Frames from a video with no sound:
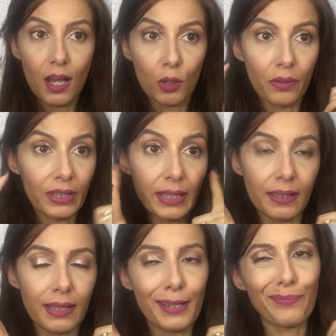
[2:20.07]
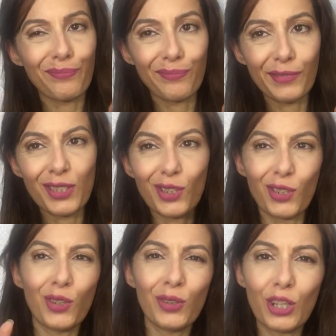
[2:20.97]
come vedete
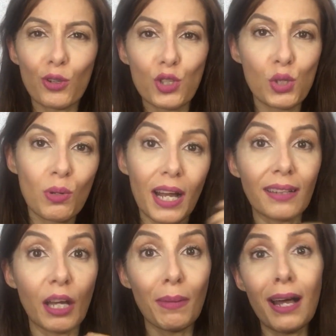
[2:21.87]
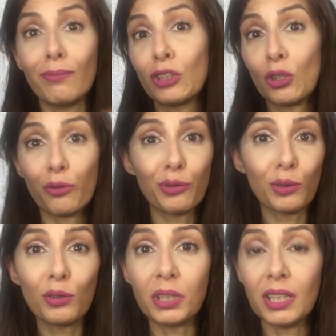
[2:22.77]
sono non dico struccata ma non ho
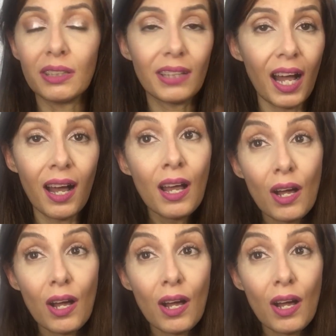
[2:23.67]
fondotinta